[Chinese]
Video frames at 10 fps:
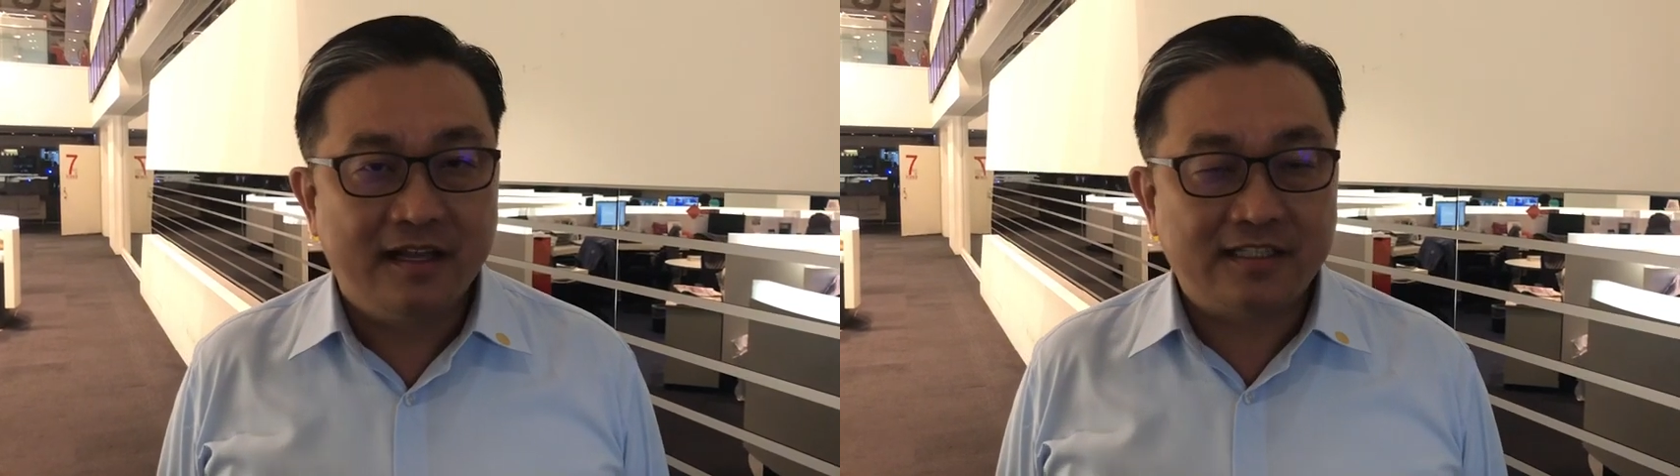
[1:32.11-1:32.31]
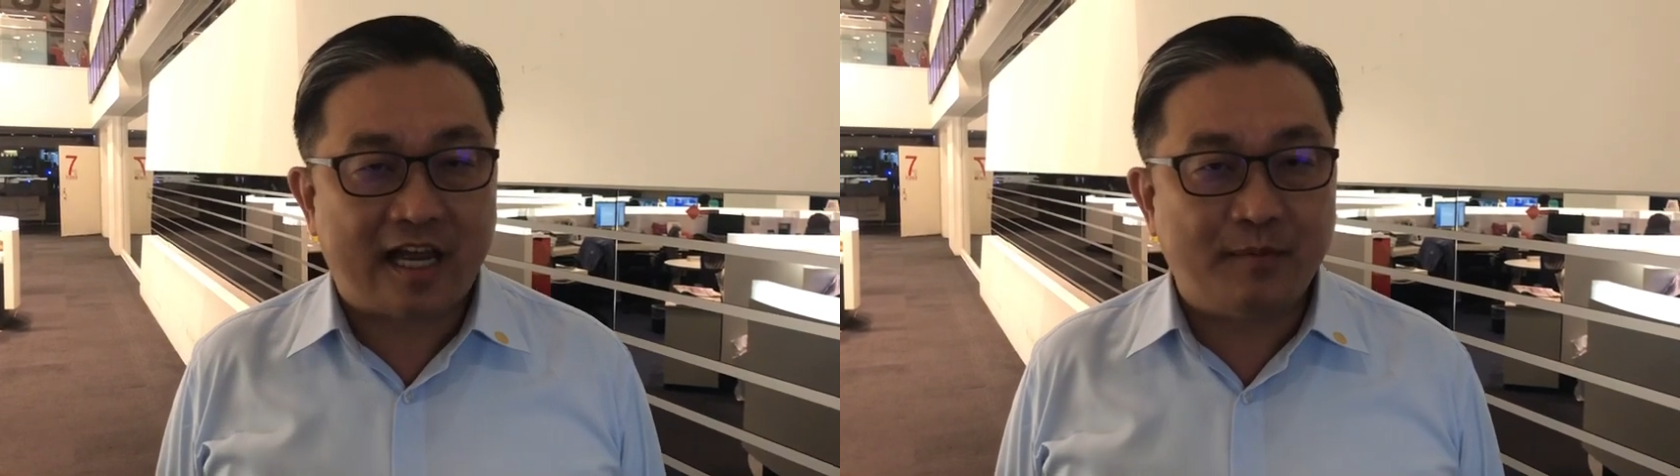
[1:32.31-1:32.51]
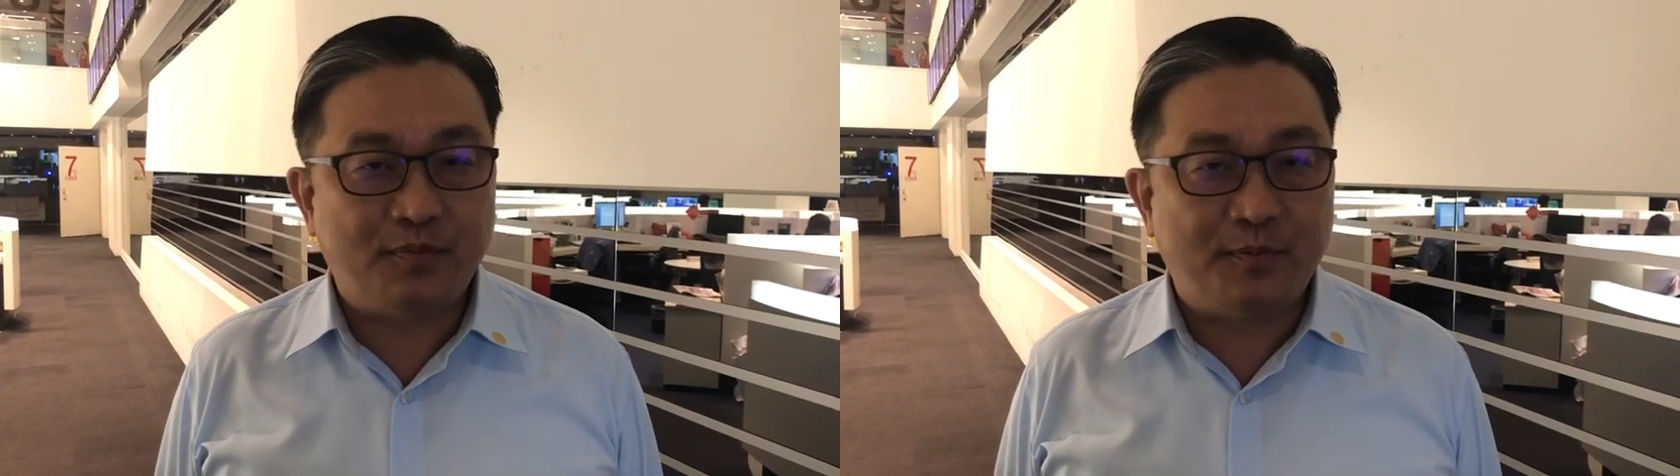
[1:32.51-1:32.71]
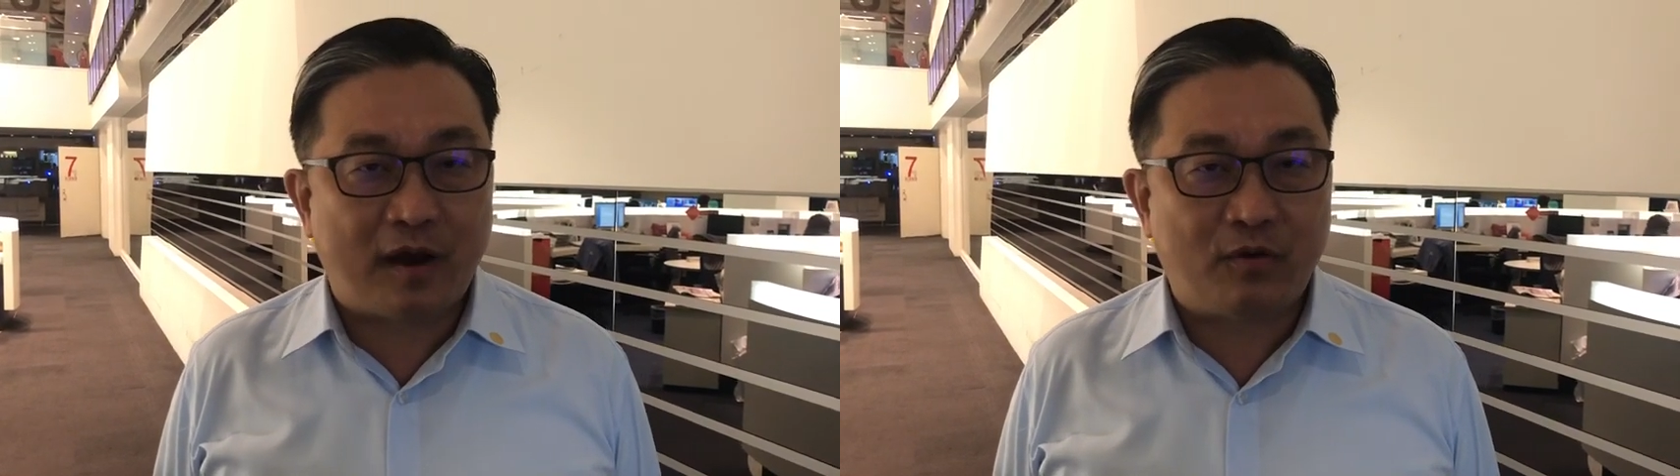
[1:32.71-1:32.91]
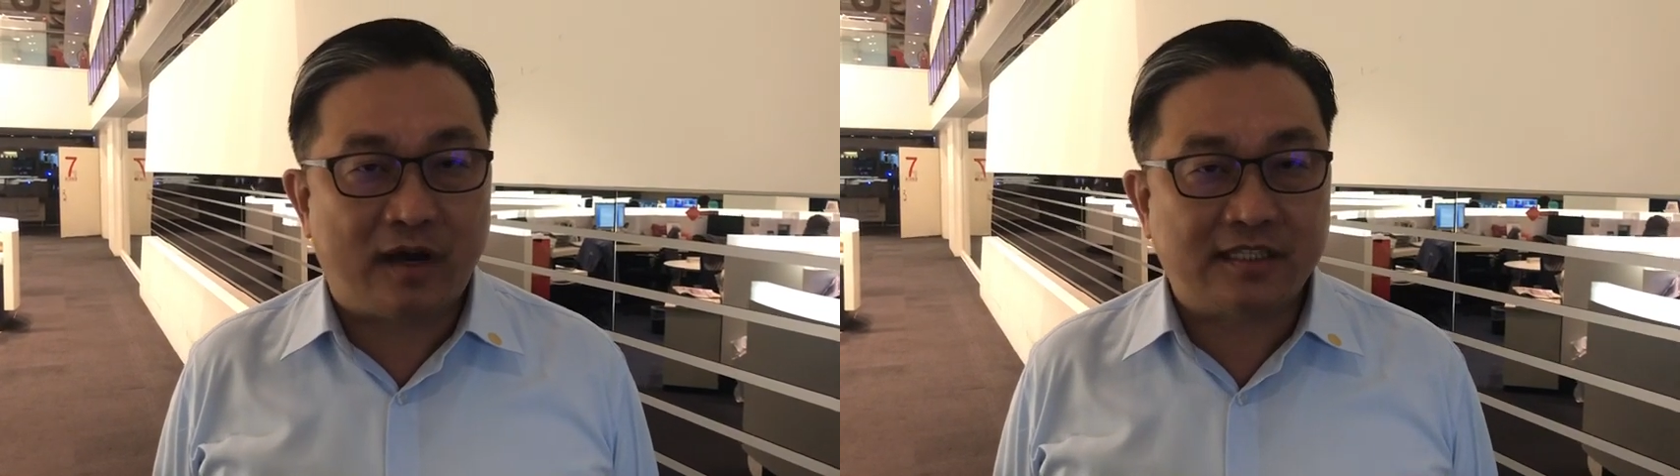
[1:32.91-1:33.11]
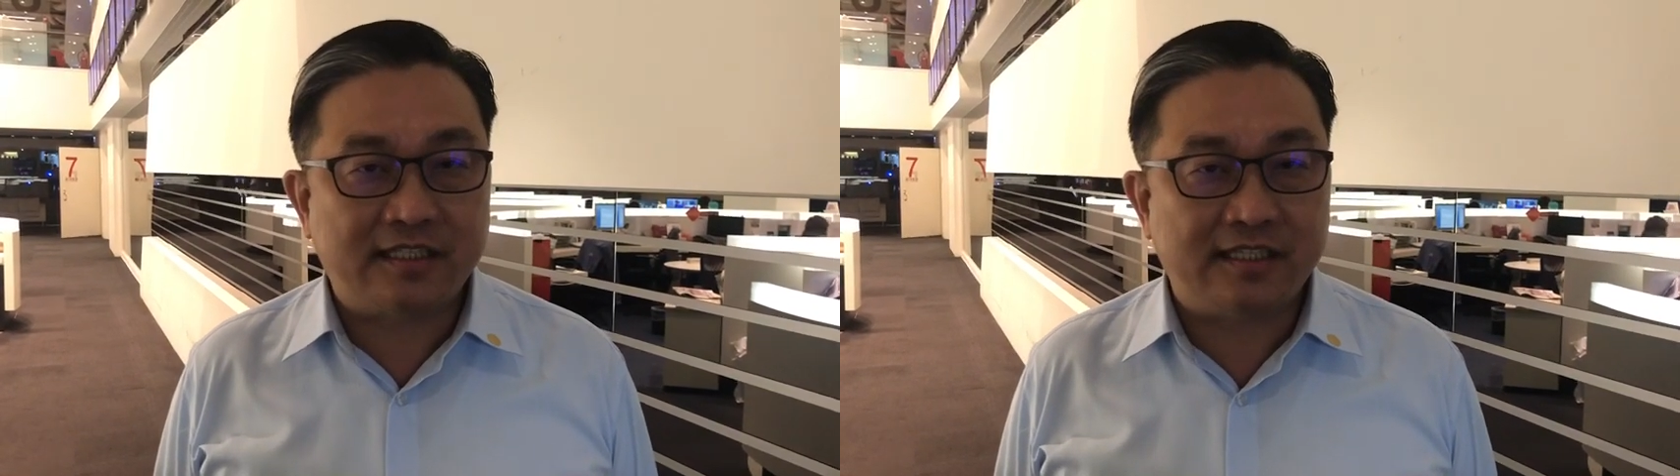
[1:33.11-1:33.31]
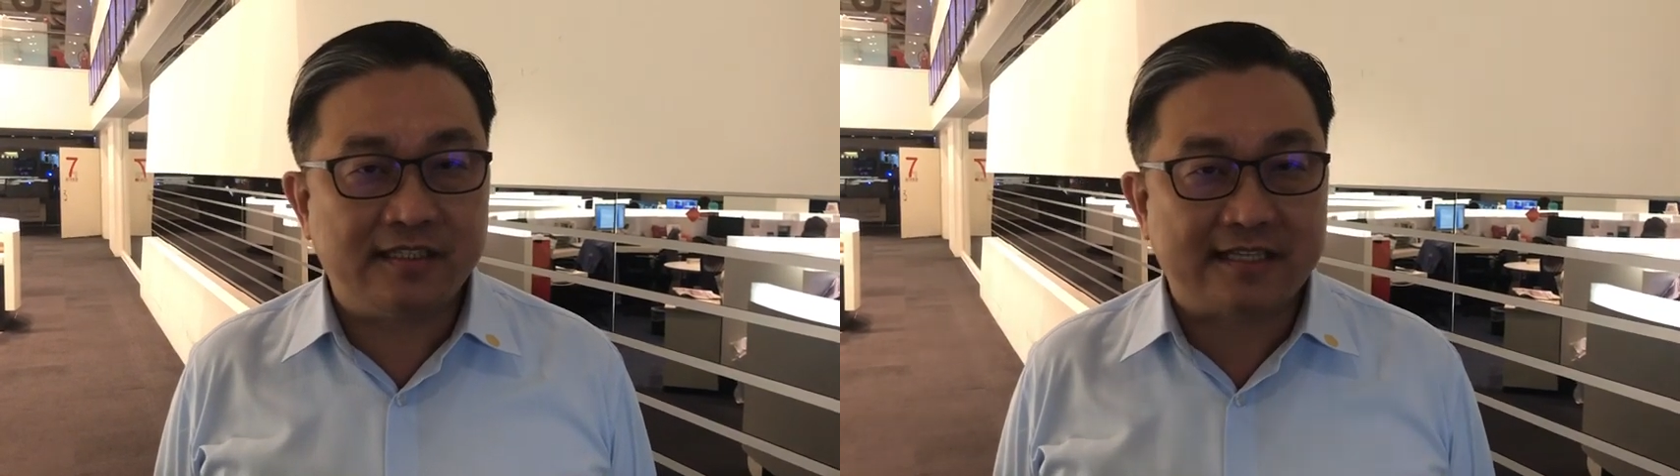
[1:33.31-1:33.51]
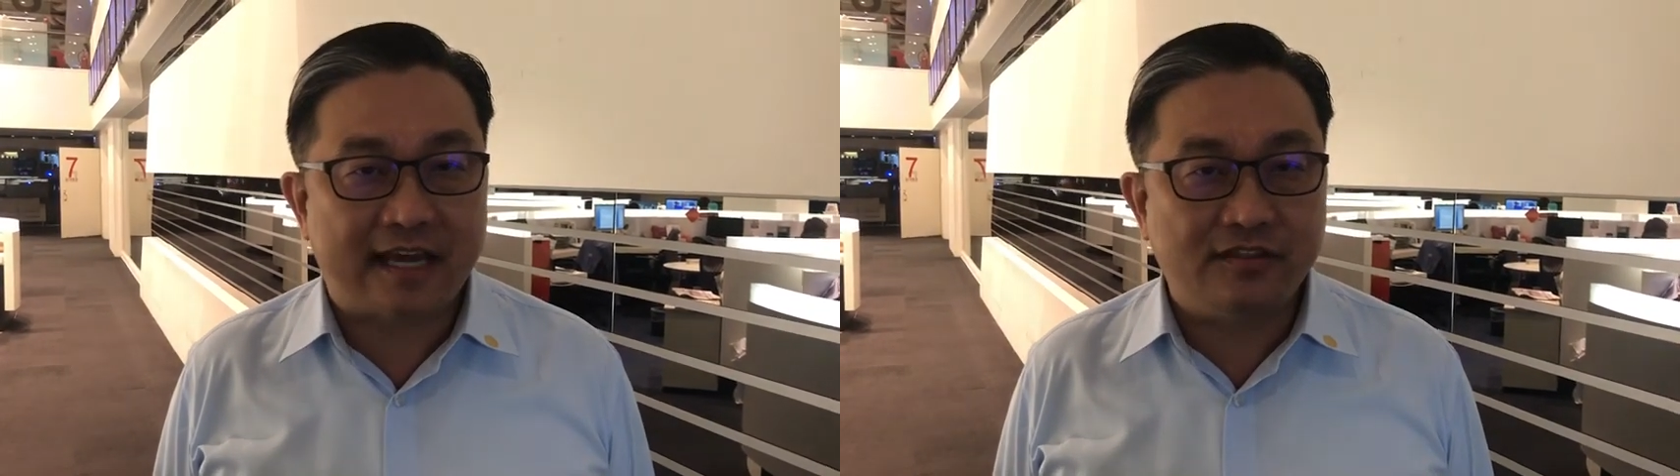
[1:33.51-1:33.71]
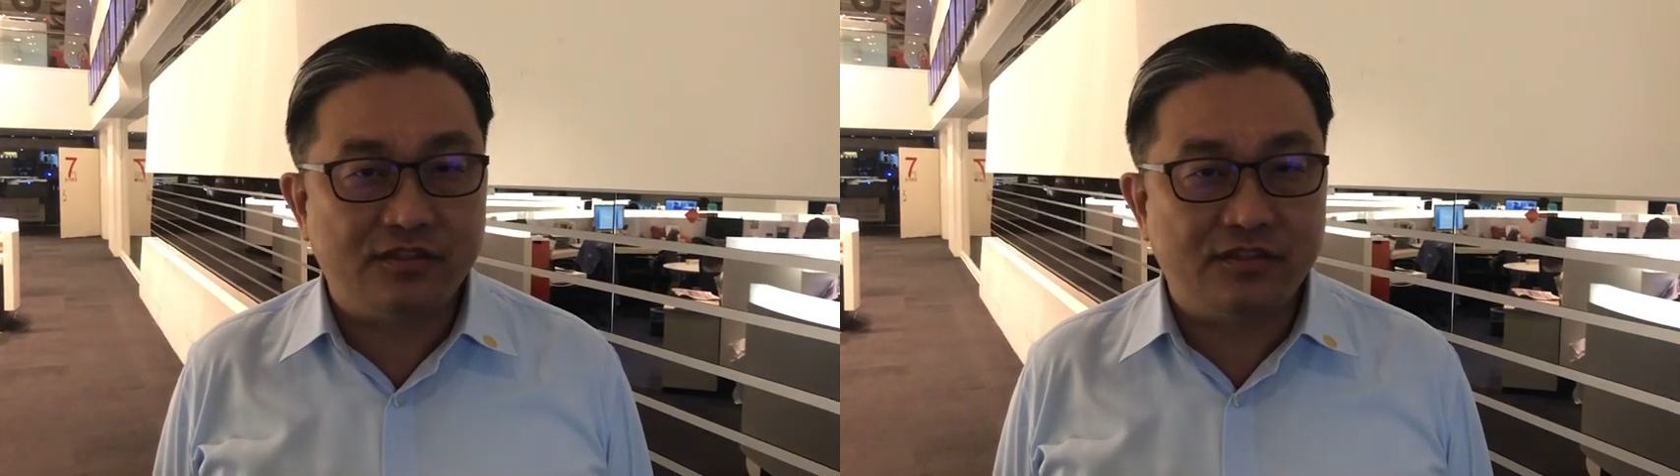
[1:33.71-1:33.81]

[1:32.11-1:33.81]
这还不包括侵占